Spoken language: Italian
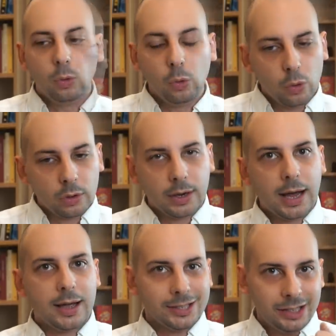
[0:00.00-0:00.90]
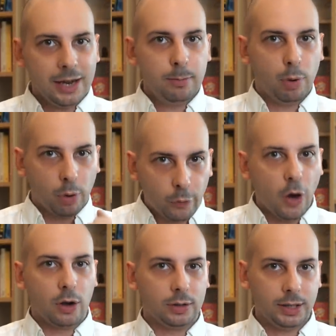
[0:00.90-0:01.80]
Un simbolo
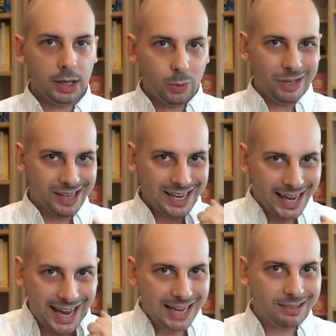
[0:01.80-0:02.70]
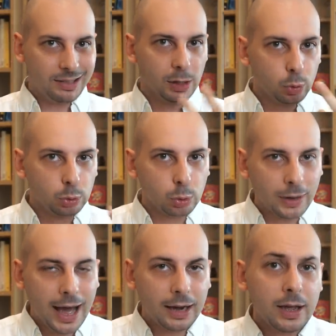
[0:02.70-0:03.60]
forte di questa ricchezza
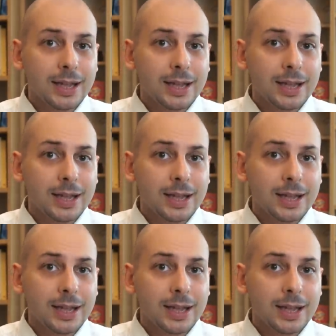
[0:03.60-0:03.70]
culturale